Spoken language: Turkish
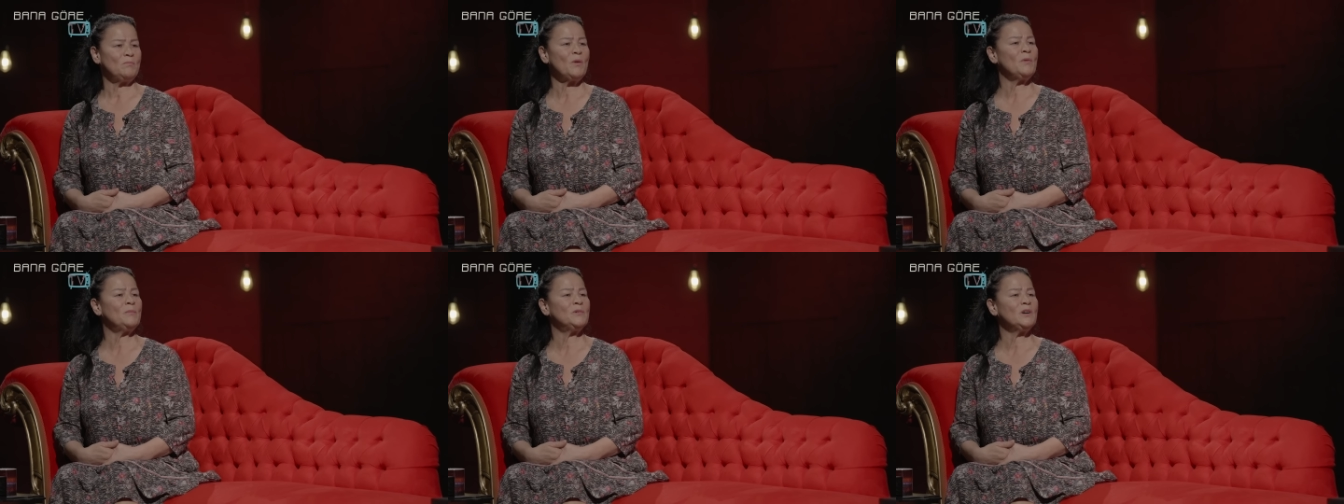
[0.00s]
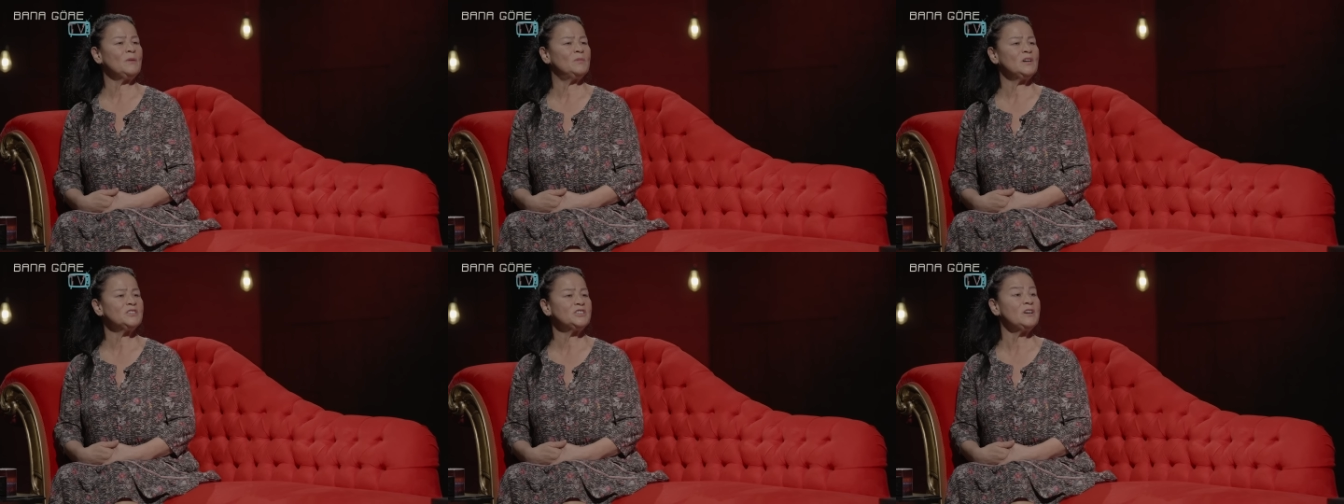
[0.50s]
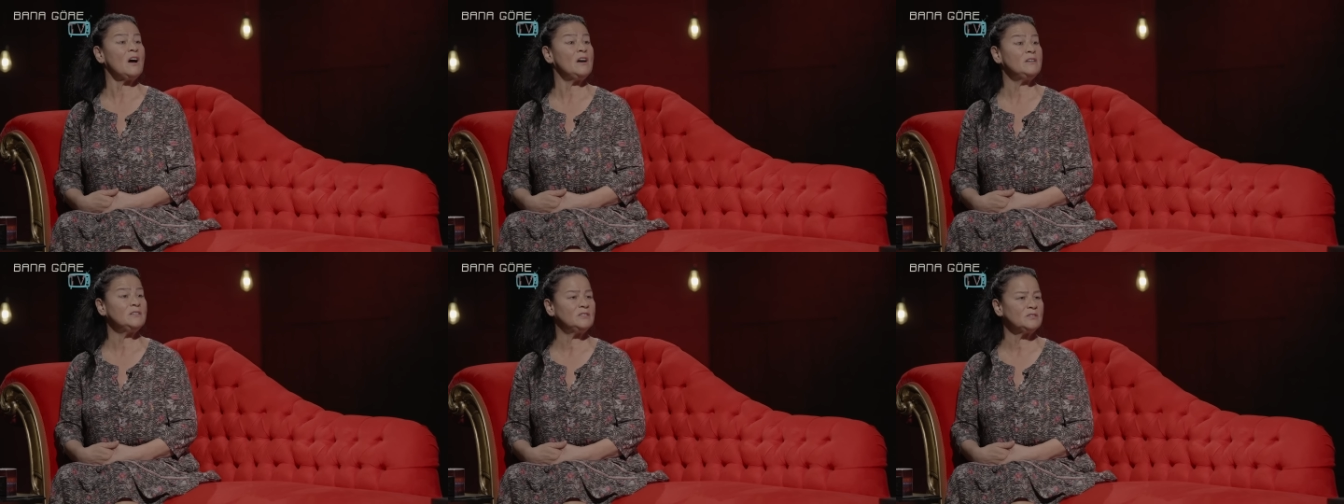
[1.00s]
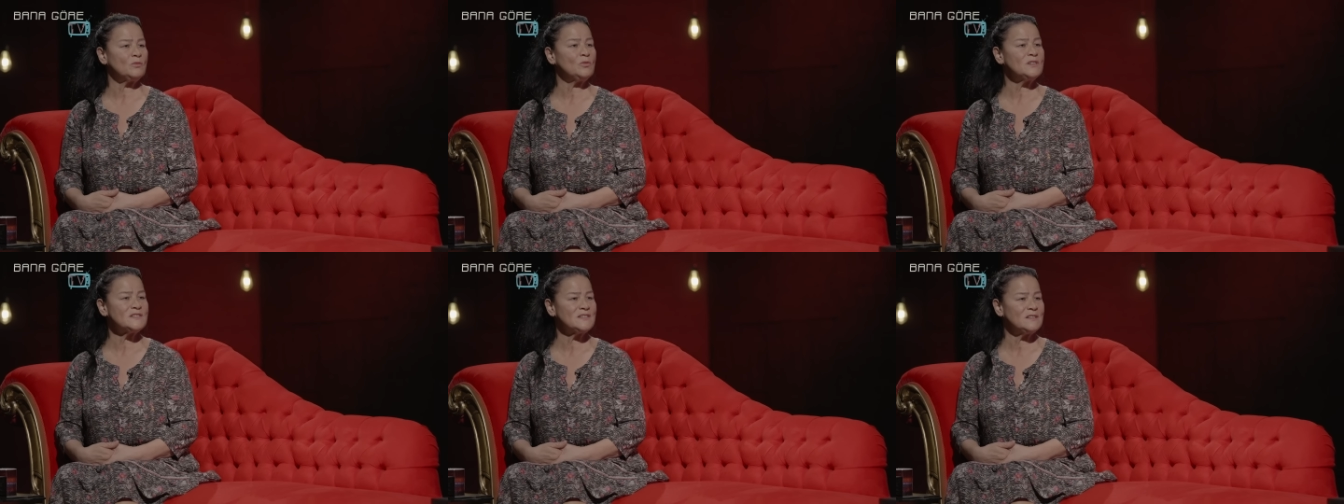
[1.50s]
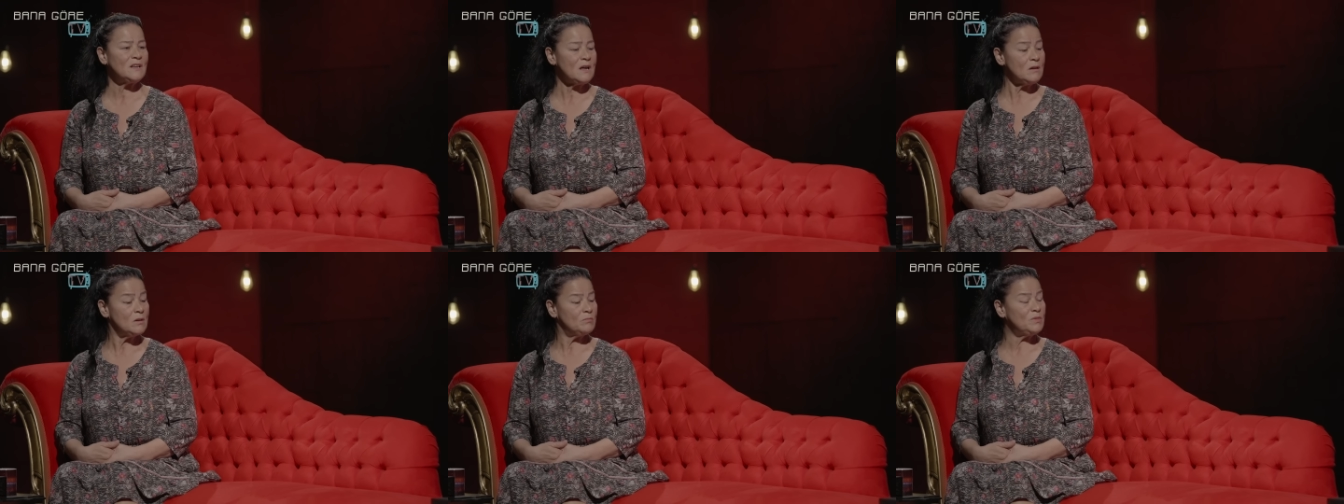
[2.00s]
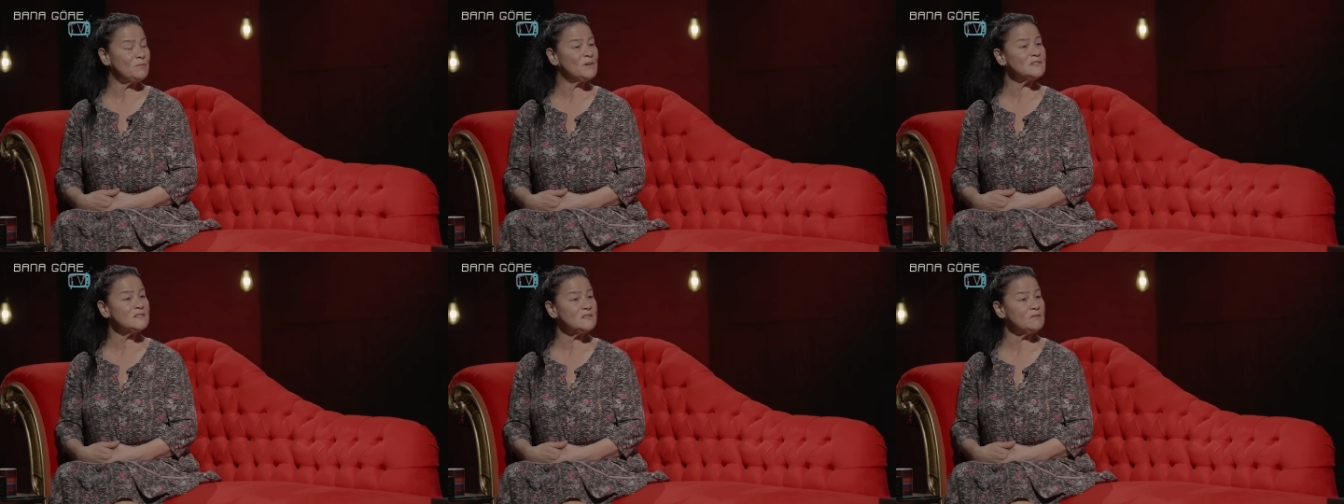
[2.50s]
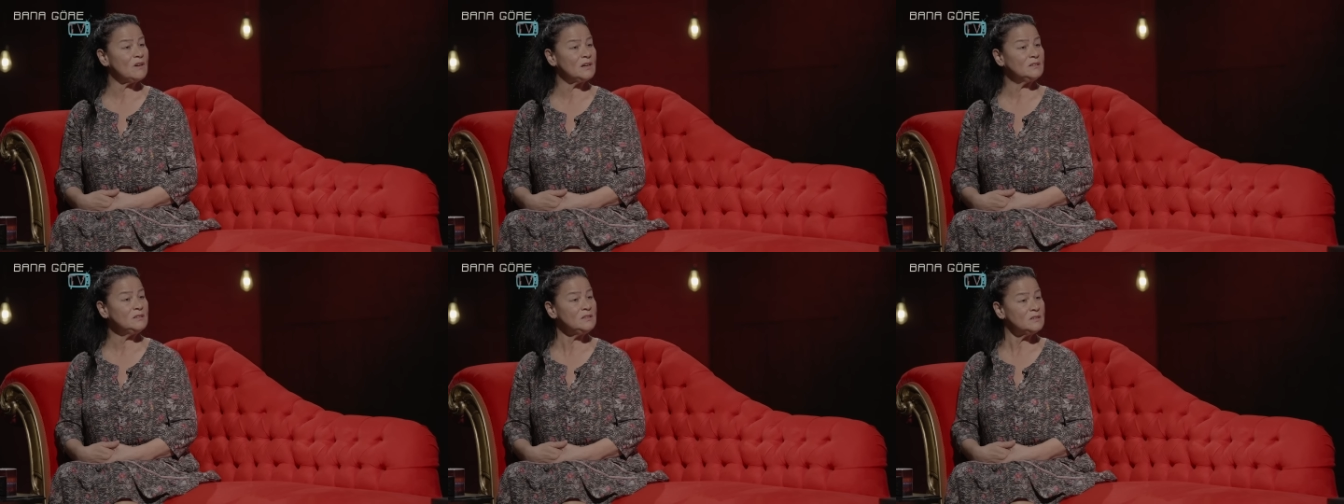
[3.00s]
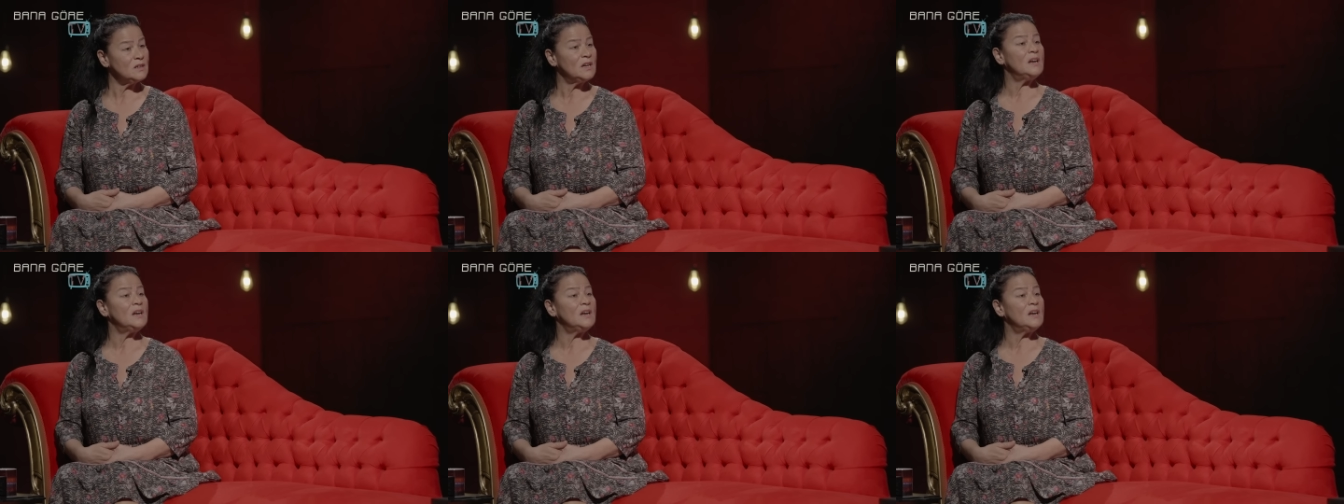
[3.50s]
Babamın kabı kaşı ayrıdır. Odasında bir masası vardır.